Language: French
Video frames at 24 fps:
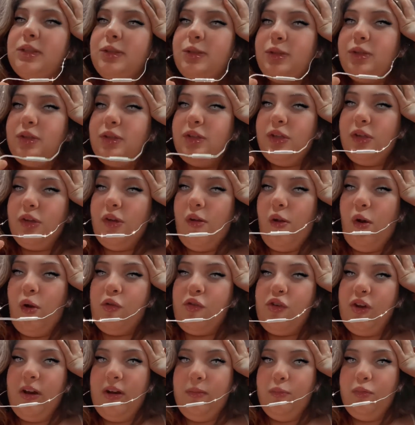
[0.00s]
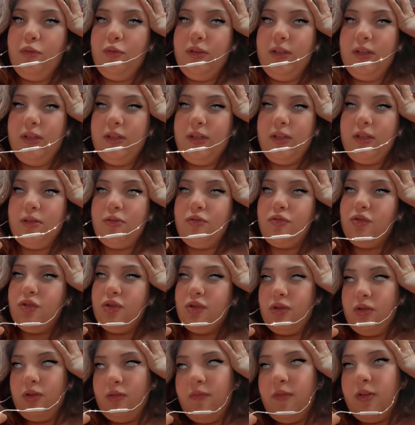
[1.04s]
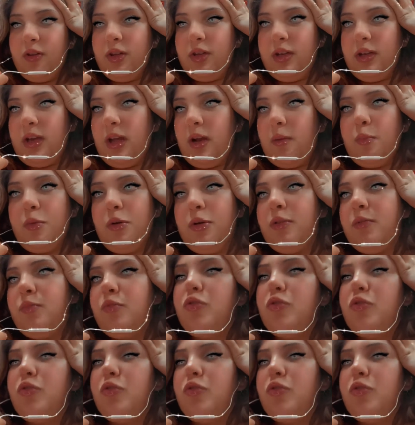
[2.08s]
Du coup, là, je suis à la boutique, j'ai fait des quelques points,